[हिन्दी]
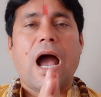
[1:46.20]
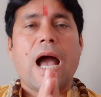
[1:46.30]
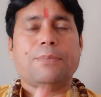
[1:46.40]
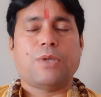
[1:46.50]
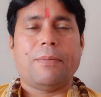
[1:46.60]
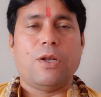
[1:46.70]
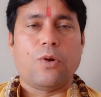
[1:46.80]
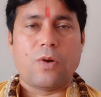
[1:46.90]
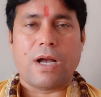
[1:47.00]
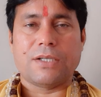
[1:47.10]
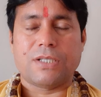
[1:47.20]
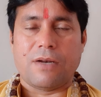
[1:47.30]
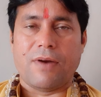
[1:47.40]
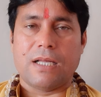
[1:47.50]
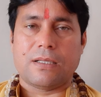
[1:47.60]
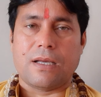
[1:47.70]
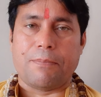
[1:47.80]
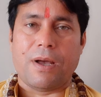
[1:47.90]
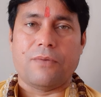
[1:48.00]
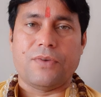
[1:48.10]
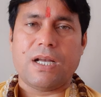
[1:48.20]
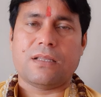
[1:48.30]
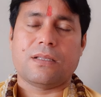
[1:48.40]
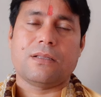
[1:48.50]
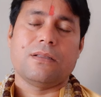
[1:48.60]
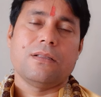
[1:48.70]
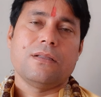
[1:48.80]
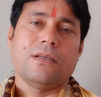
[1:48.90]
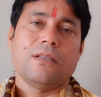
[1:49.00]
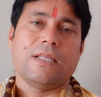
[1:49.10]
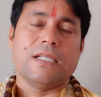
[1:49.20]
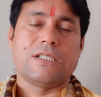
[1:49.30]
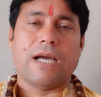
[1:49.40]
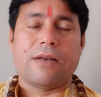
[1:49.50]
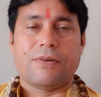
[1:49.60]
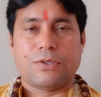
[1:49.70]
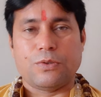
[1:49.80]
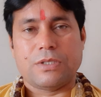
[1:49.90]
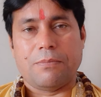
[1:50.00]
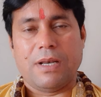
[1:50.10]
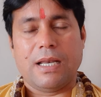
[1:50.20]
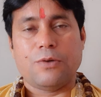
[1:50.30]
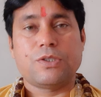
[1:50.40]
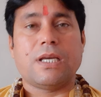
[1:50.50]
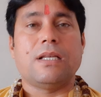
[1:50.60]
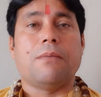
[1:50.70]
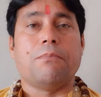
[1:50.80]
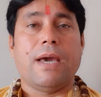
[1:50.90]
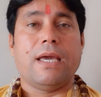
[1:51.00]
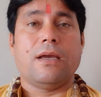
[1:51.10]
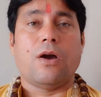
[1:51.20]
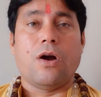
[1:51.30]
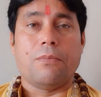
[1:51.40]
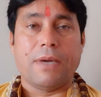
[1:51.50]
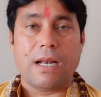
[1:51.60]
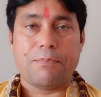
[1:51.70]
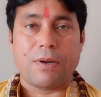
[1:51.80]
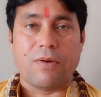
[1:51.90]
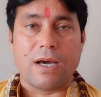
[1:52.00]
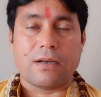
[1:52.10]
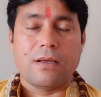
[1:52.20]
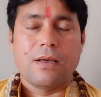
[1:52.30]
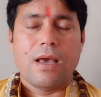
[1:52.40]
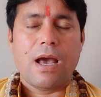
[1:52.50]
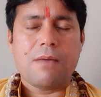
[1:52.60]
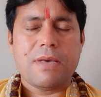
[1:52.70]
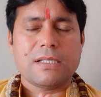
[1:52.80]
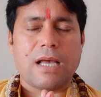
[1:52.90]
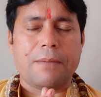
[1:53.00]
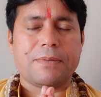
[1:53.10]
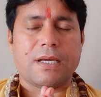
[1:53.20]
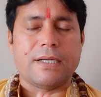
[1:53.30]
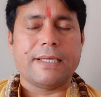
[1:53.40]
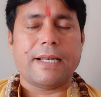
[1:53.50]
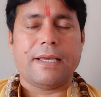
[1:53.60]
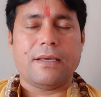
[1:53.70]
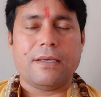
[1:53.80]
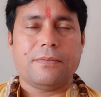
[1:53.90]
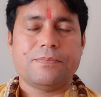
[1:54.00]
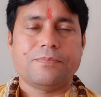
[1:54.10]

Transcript: आप सभी लोगों का आशीर्वाद कृपा विगत तीन चार वर्षों से मिल रहा उसके लिए मैं और मेरा परिवार हमेशा आपके ऋणी रहेंगे